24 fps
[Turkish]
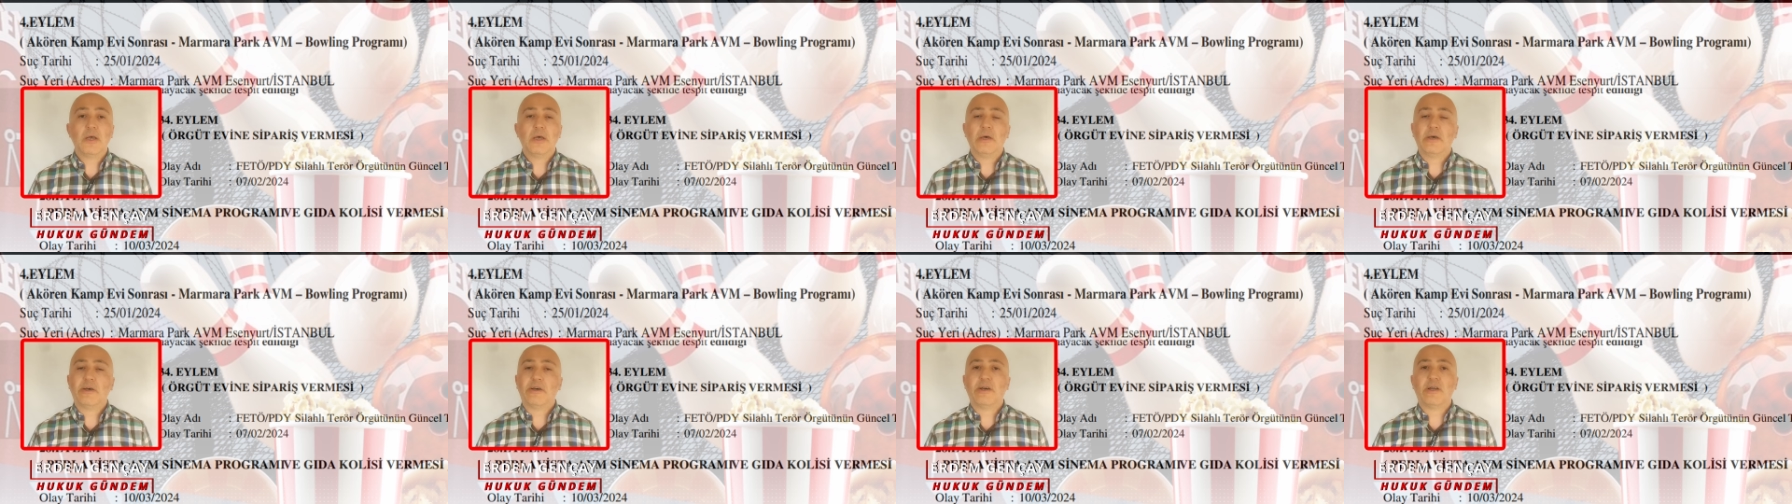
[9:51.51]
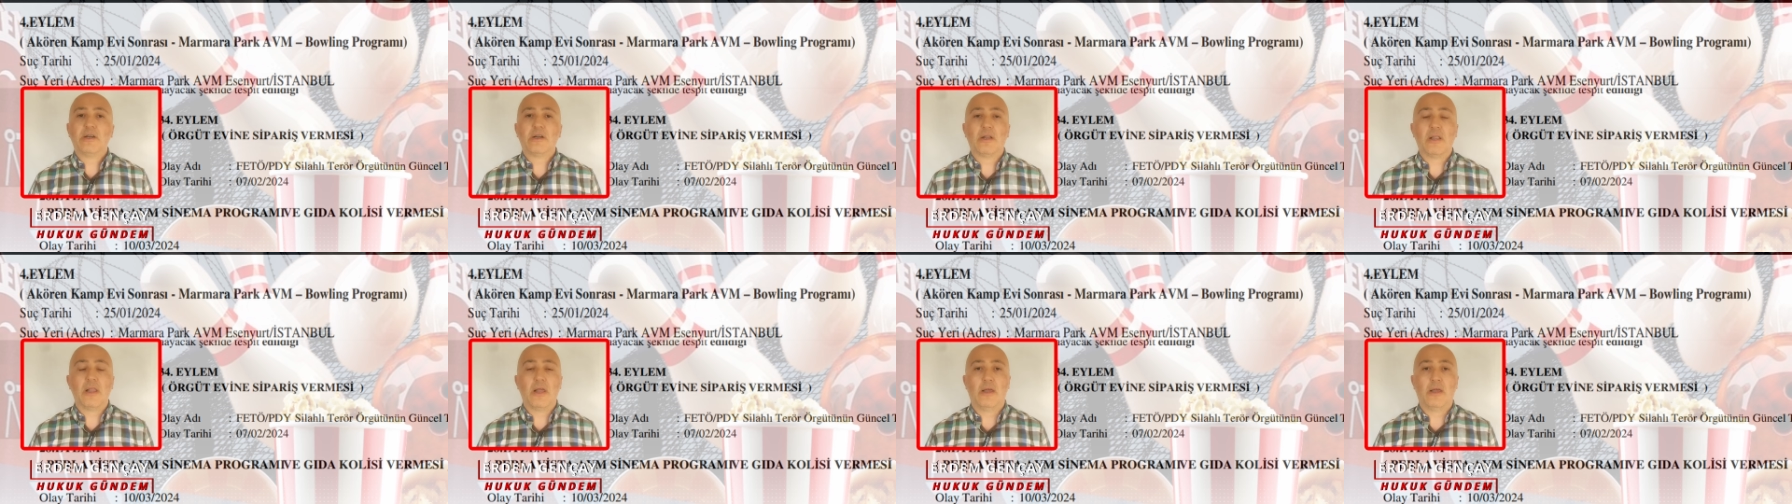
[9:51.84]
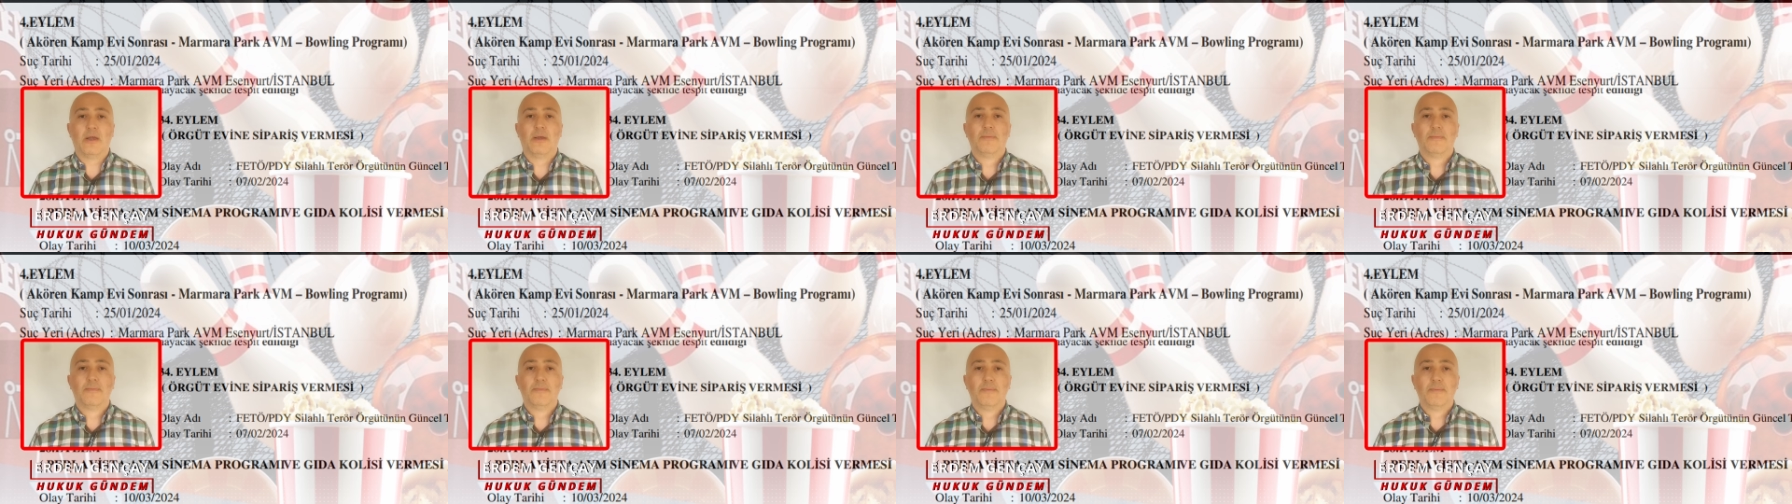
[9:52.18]
gırla
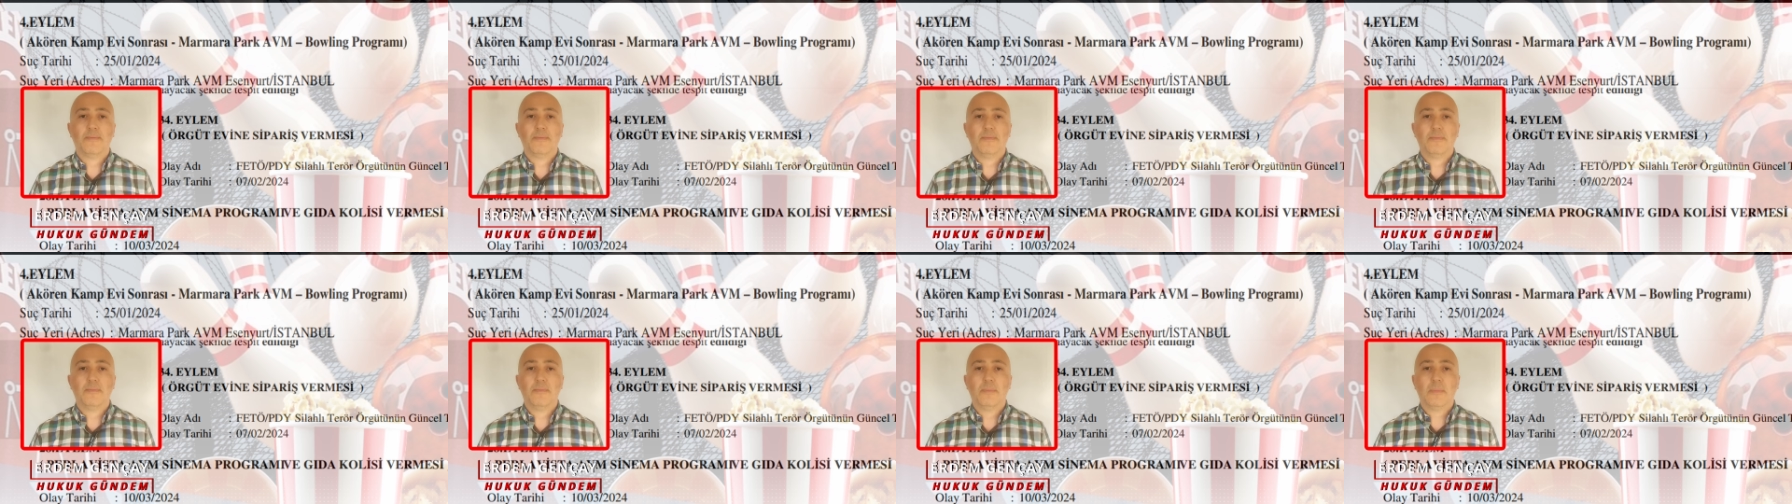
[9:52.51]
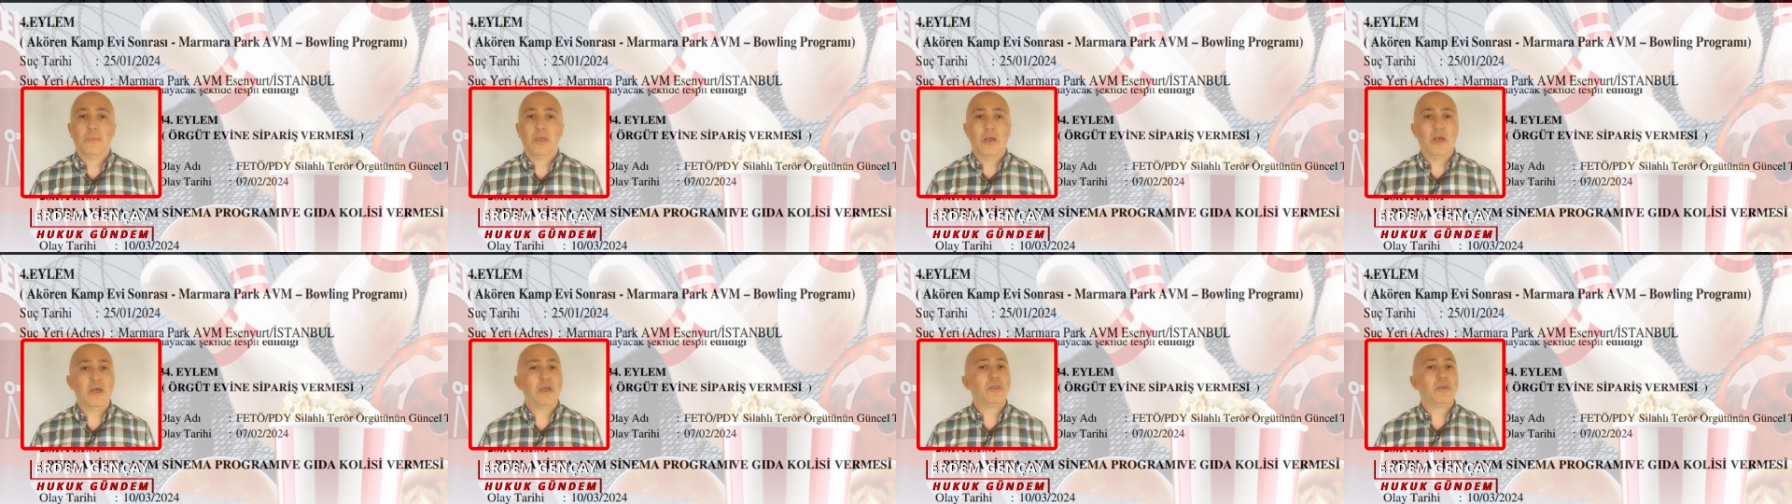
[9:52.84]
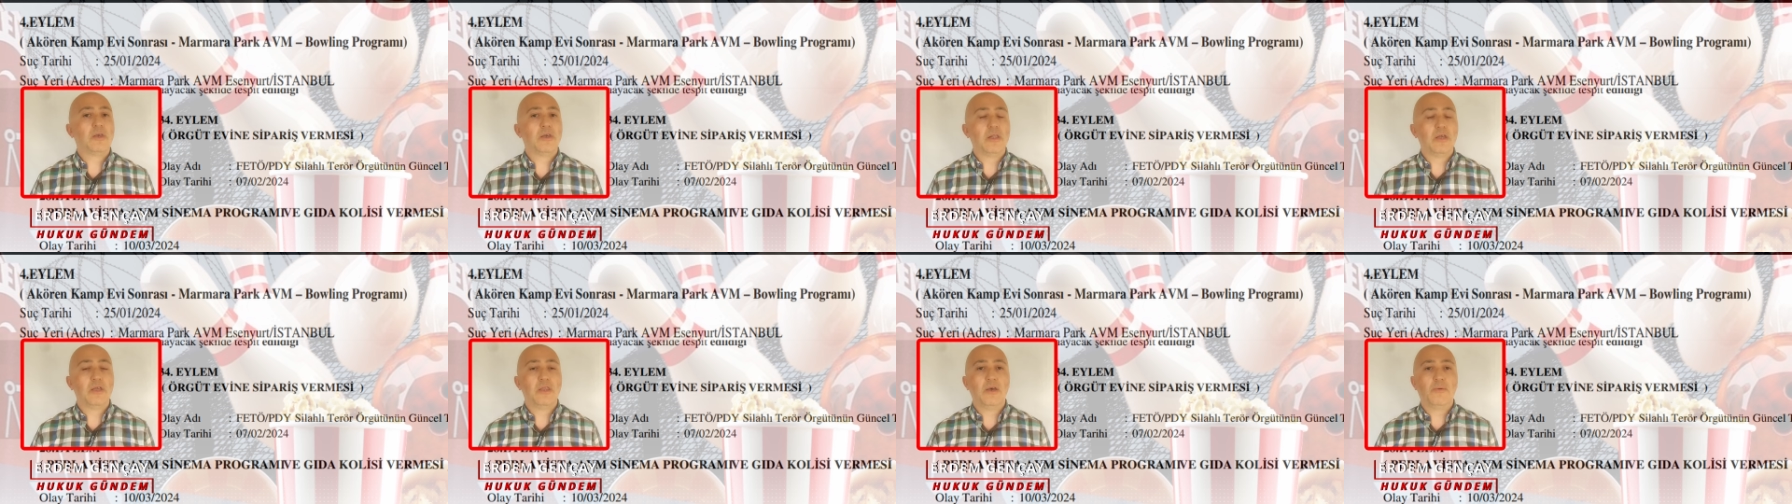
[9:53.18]

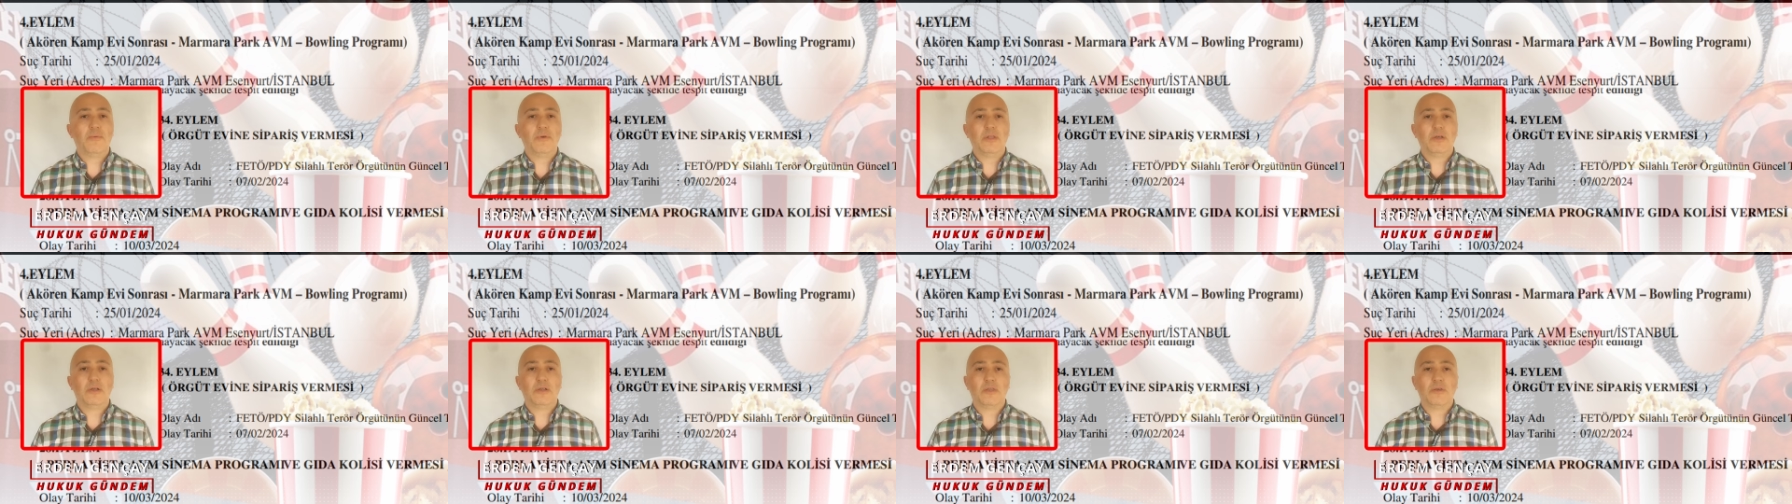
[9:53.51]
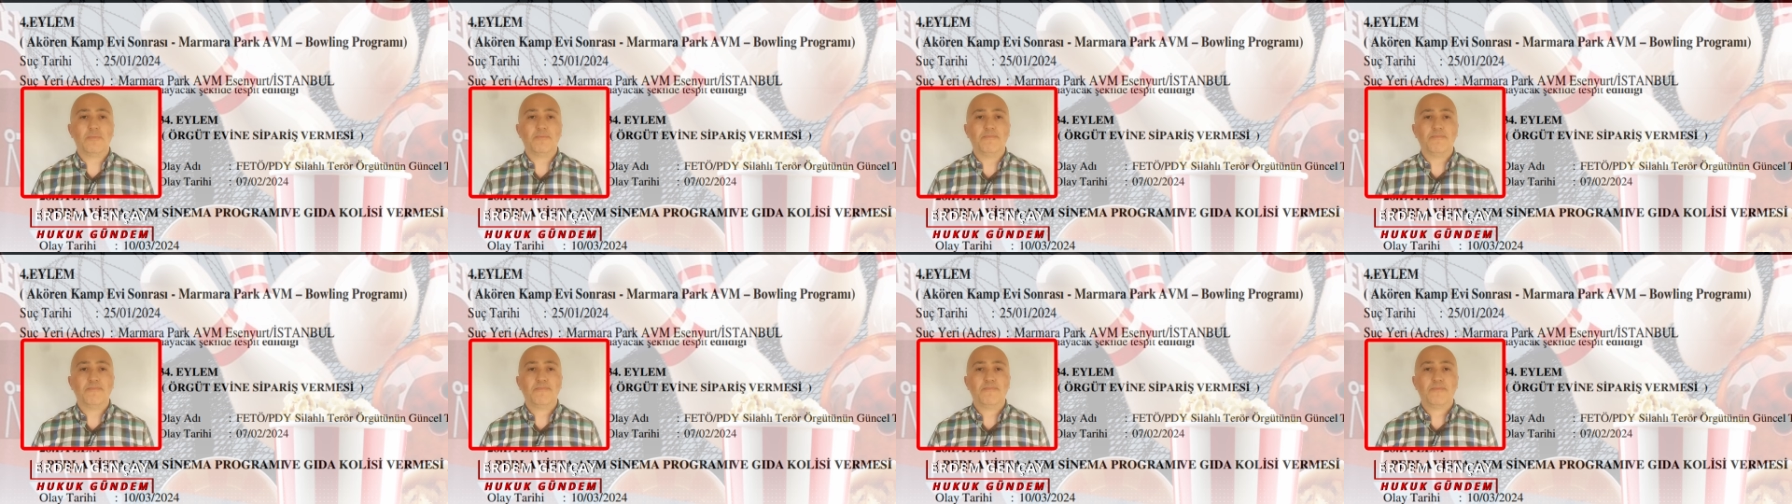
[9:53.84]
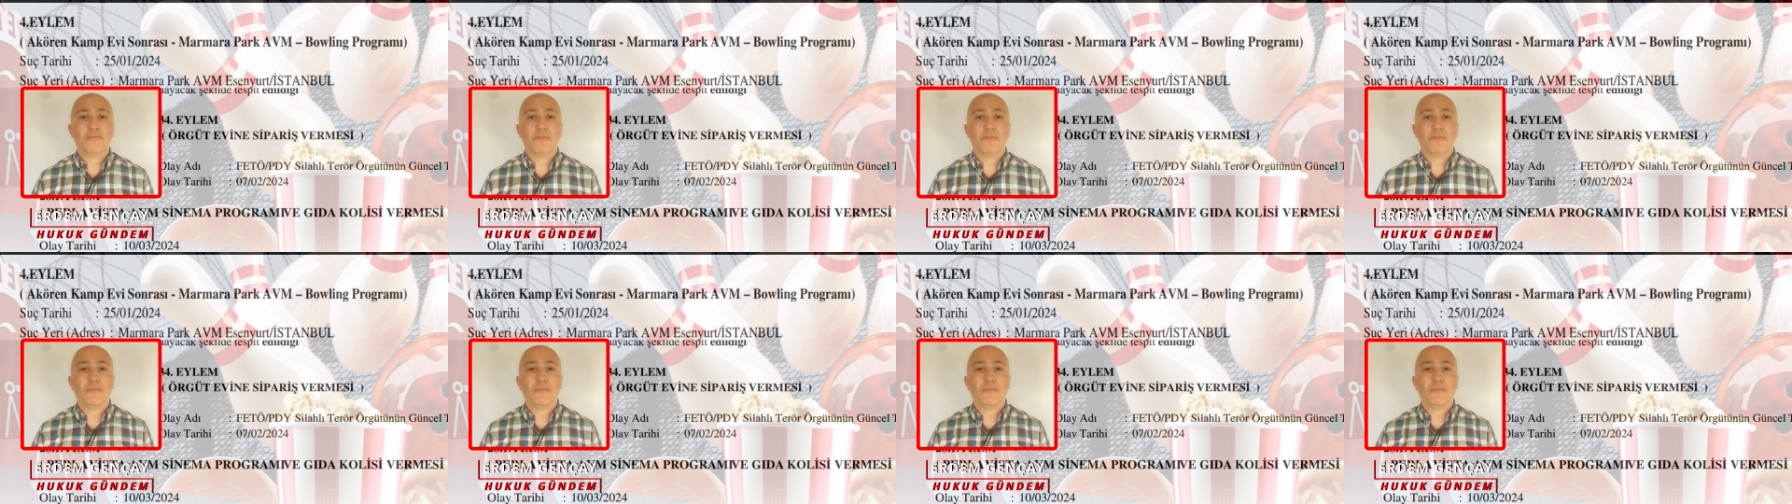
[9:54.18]
etkilenebilirdim.